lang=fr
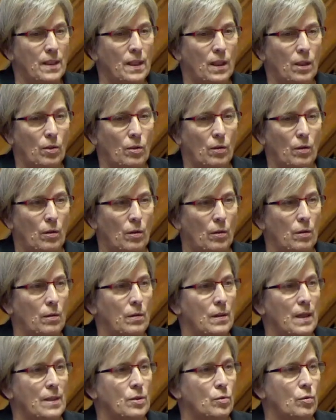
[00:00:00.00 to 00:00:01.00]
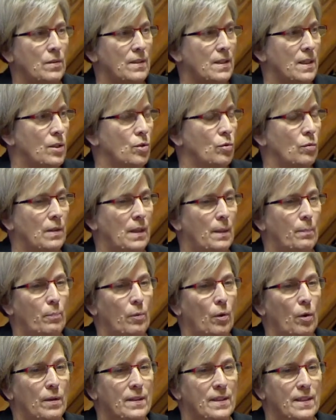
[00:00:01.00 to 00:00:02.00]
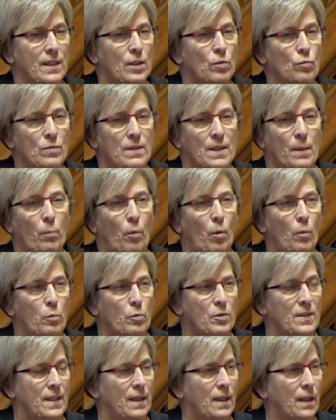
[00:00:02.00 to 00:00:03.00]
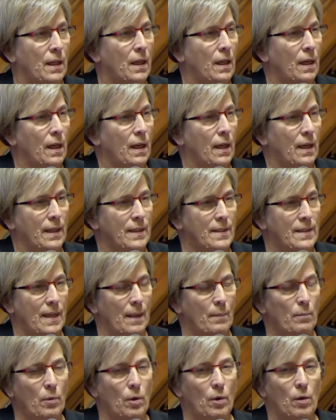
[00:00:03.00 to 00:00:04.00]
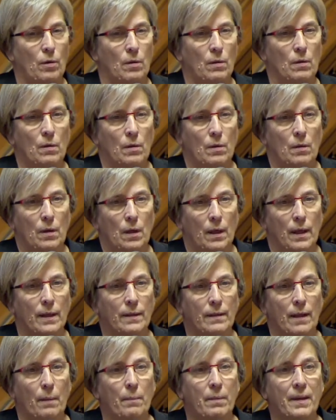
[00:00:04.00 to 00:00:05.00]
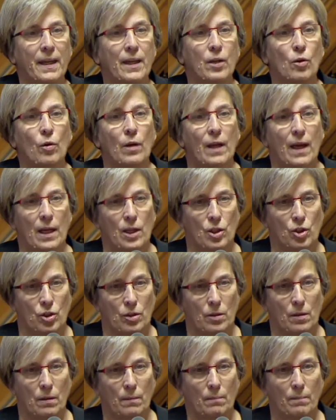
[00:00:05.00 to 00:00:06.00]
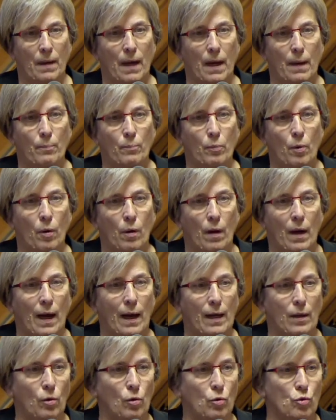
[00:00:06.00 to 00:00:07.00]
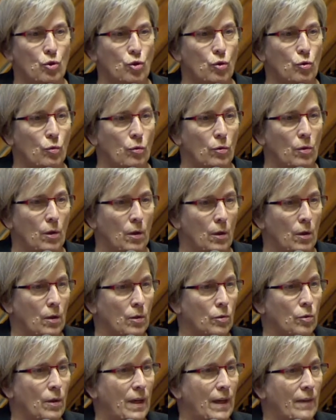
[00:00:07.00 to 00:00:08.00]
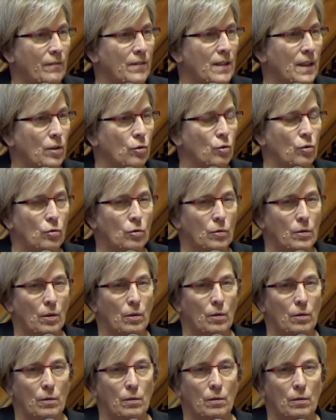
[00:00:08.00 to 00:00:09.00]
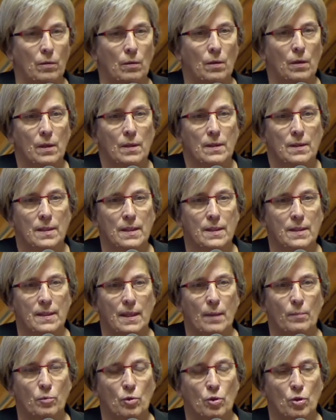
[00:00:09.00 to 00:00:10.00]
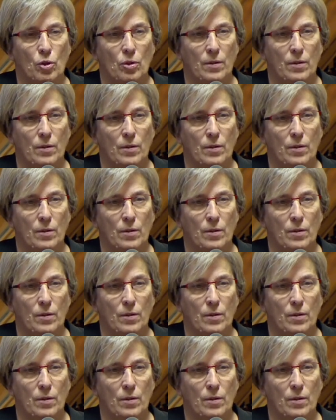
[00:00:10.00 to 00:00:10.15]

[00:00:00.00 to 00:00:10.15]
dire que la succession des plans et ce qui nous est proposé récemment est un bricolage par rapport à l'enjeu de l'avenir de notre système de